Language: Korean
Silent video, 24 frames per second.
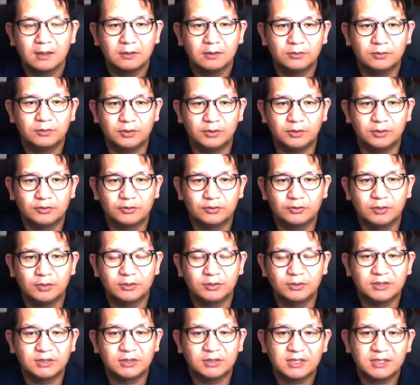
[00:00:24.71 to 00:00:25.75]
우리
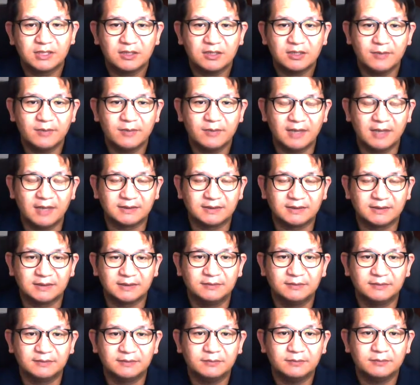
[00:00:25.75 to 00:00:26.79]
6절부터 7절
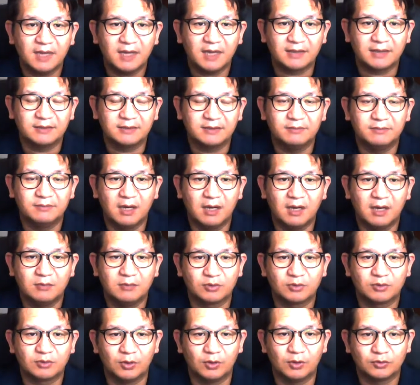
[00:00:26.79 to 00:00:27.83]
말씀 같은
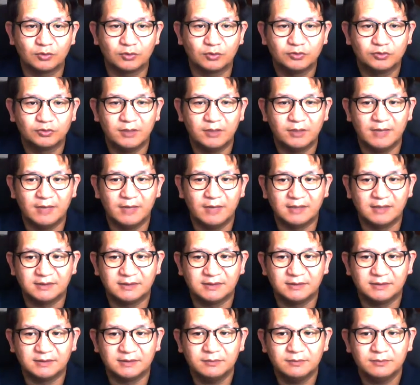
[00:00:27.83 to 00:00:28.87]
마음으로 주의
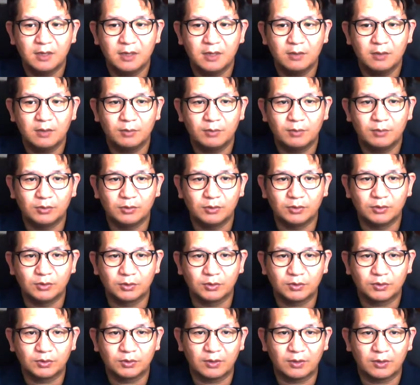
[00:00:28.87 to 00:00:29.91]
말씀
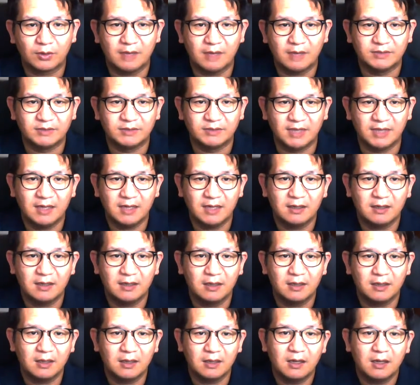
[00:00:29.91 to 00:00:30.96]
봉독토록 합니다.
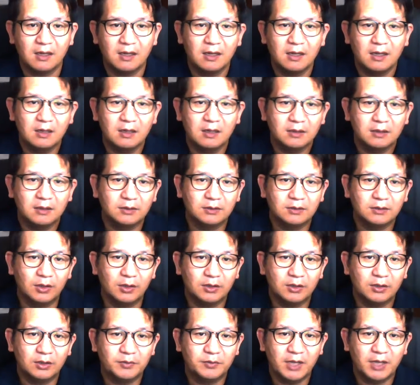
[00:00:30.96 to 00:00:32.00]

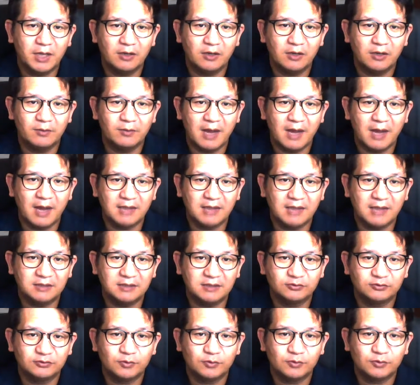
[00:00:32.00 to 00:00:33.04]
너희를 위하여 많이
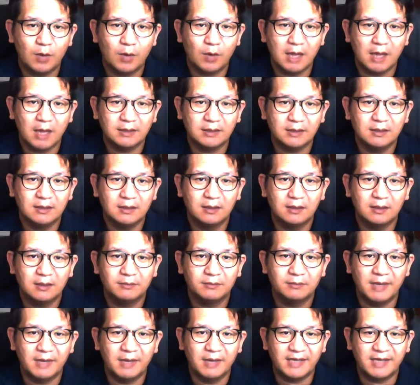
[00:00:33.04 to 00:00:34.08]
수고한
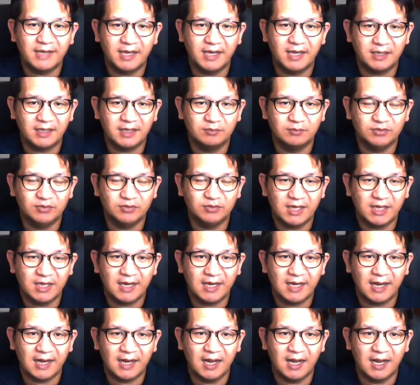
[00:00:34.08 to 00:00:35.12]
마리아에게
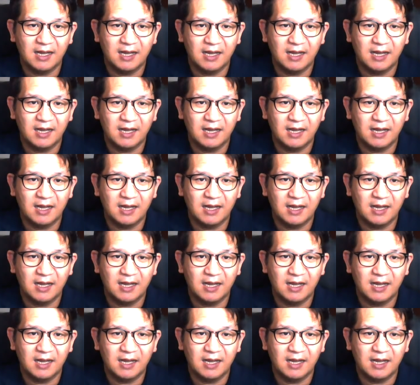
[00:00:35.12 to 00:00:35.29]
무난하라.